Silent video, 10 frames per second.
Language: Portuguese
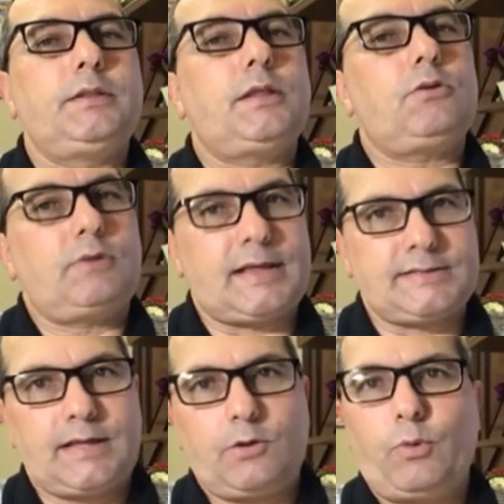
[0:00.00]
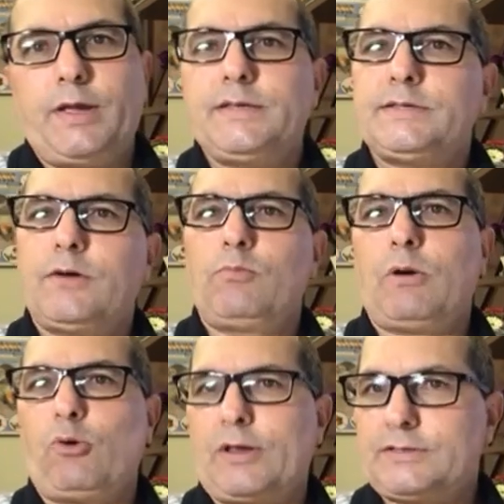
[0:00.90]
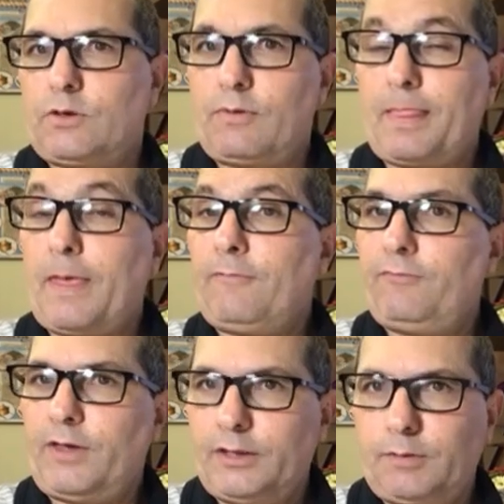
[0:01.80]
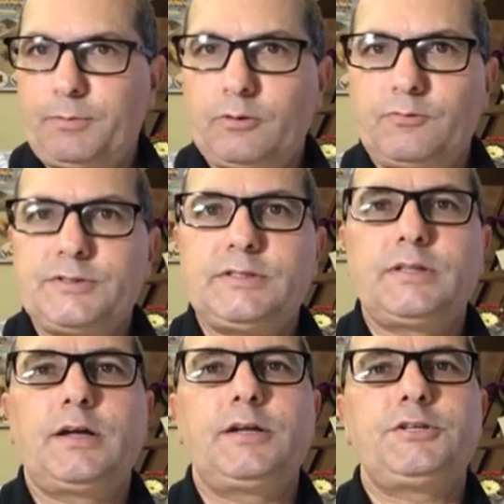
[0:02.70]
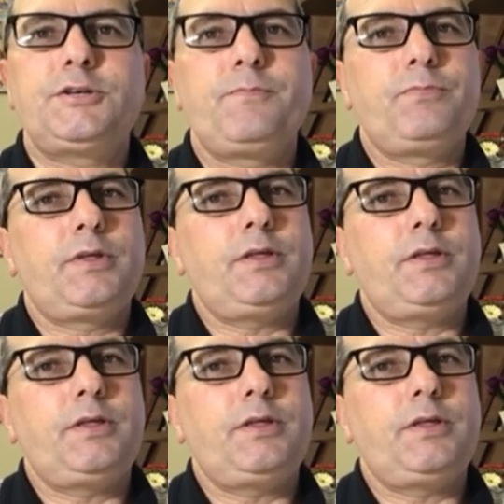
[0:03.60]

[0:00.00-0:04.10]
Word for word: Então, na sequência, uma oração é feita pelo visitante